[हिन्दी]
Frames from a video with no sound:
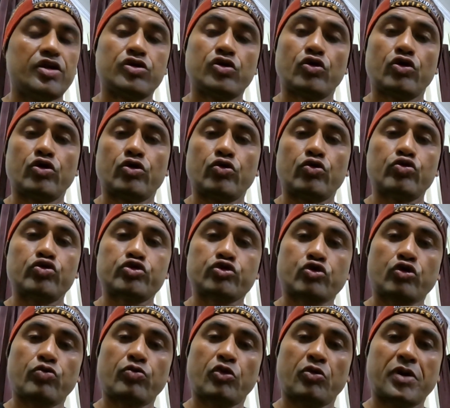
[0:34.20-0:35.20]
तो
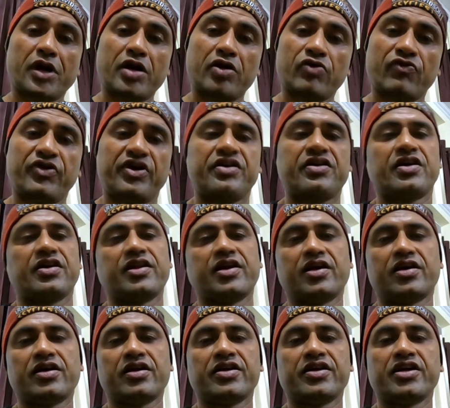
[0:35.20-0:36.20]
उसको मोबाइल को फिट
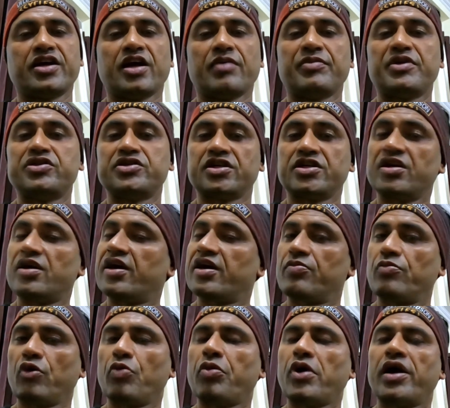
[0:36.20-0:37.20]
करने के लिए हमें चाहिए
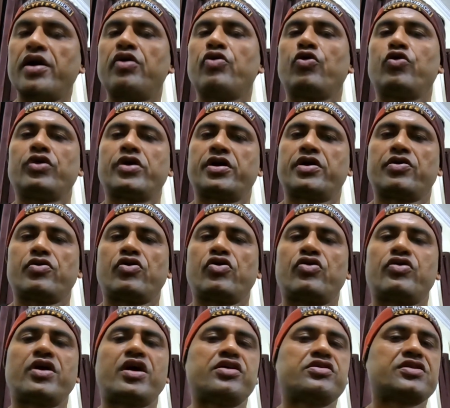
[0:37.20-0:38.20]
एक मोबाइल होल्डर
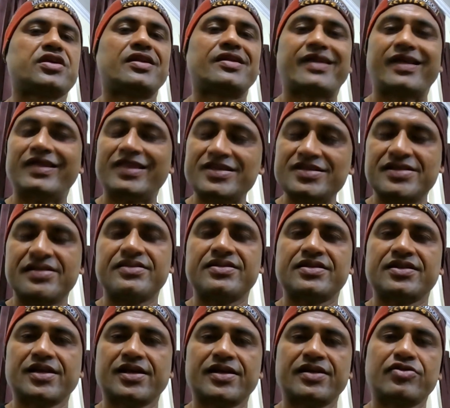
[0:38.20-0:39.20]
और आजकल रेनी
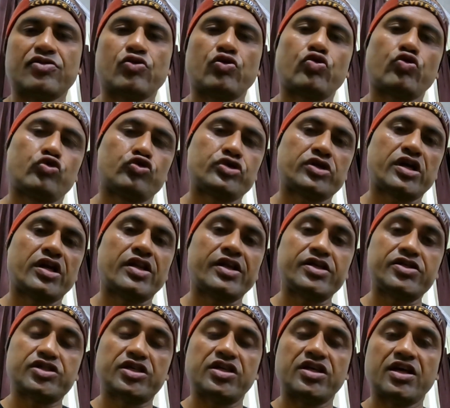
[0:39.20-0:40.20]
सीजन है तो उसके
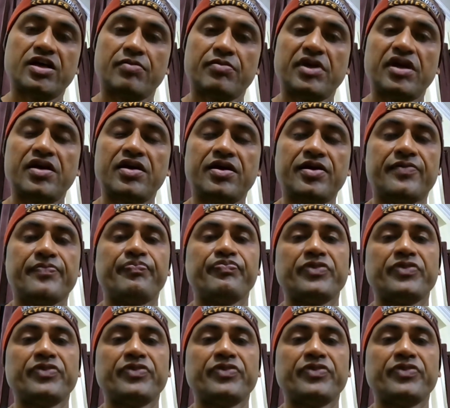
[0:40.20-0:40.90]
लिए चाहिए हमें